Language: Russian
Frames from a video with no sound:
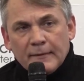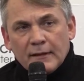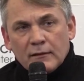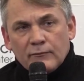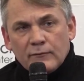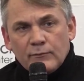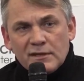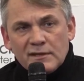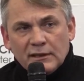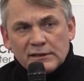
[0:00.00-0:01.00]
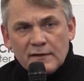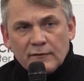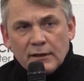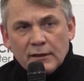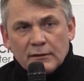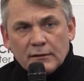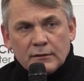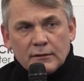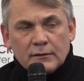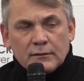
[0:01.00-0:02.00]
в
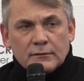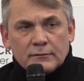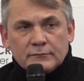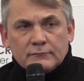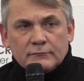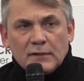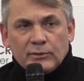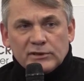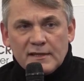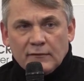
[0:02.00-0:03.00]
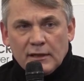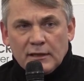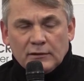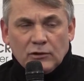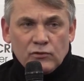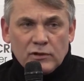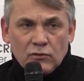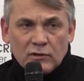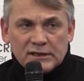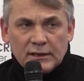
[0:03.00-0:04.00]
Министерство образования и
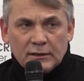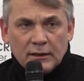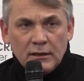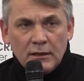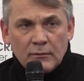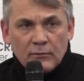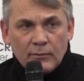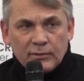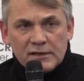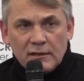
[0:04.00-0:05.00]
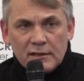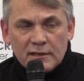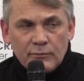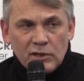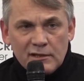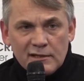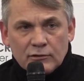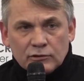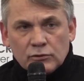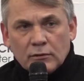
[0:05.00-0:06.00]
науки Украины, мы обратились к
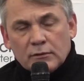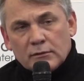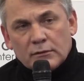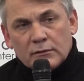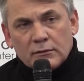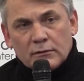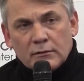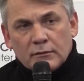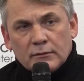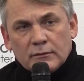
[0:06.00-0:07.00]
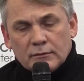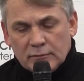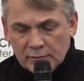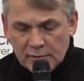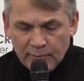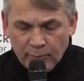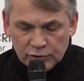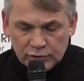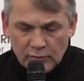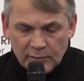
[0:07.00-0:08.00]
министру
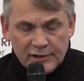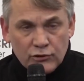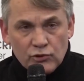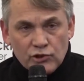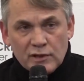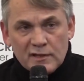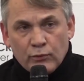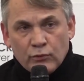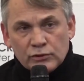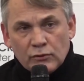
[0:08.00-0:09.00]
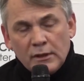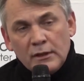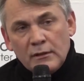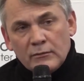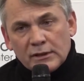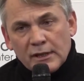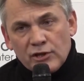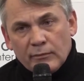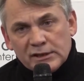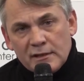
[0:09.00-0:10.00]
спорту, молодежи и спорту, мы
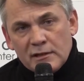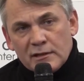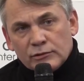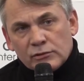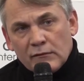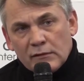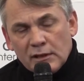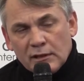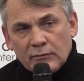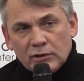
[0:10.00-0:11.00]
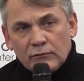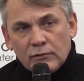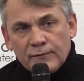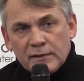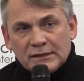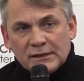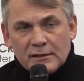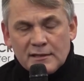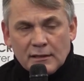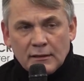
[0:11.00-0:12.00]
также обратились и руководителями двух
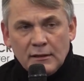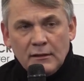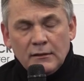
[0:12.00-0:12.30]
федераций,